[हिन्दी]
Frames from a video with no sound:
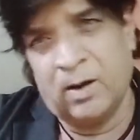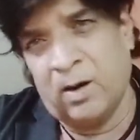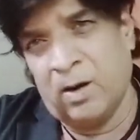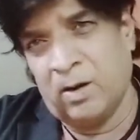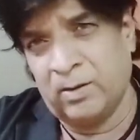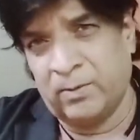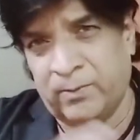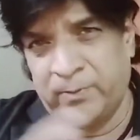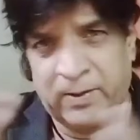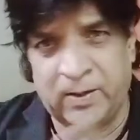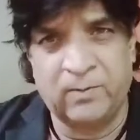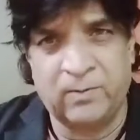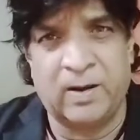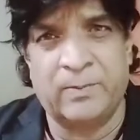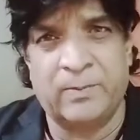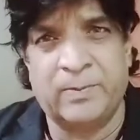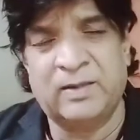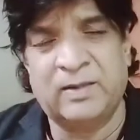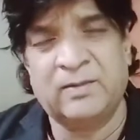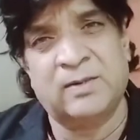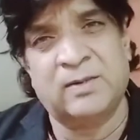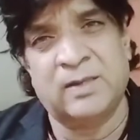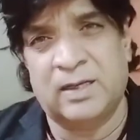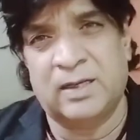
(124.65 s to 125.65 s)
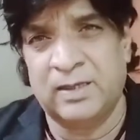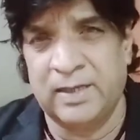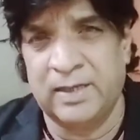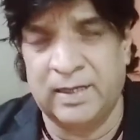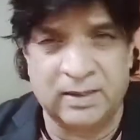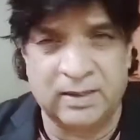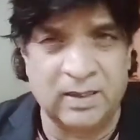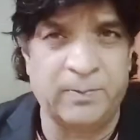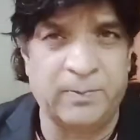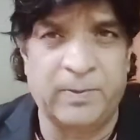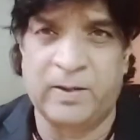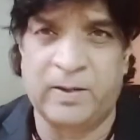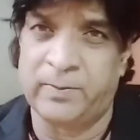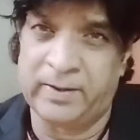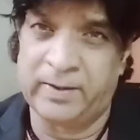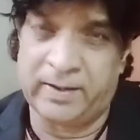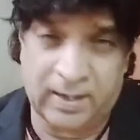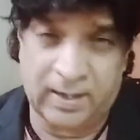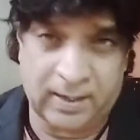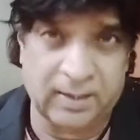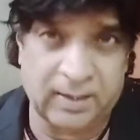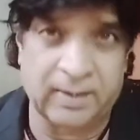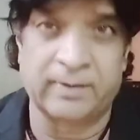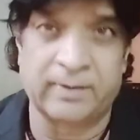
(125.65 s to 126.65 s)
और फिर वापस चले जाते हैं पिट
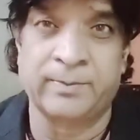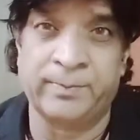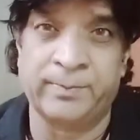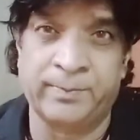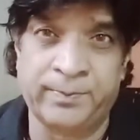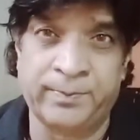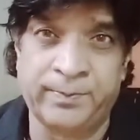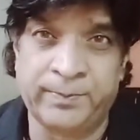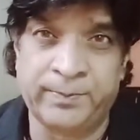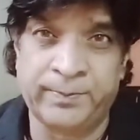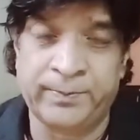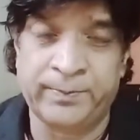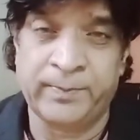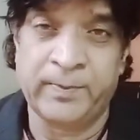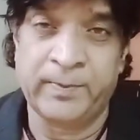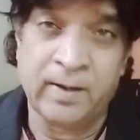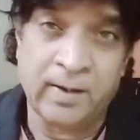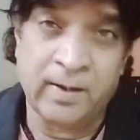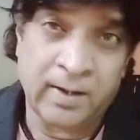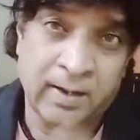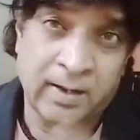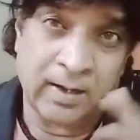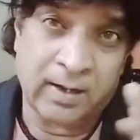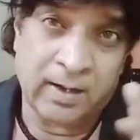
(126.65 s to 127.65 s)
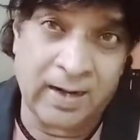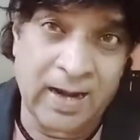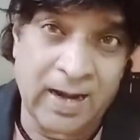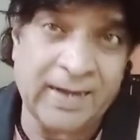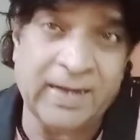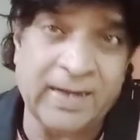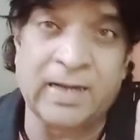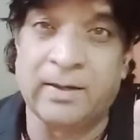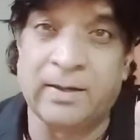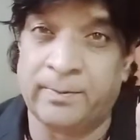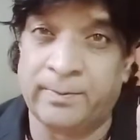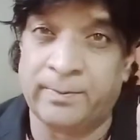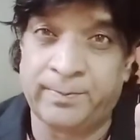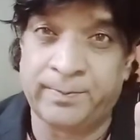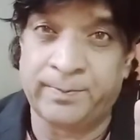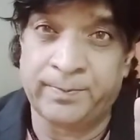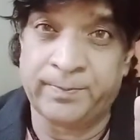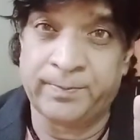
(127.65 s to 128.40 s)
कर लेकिन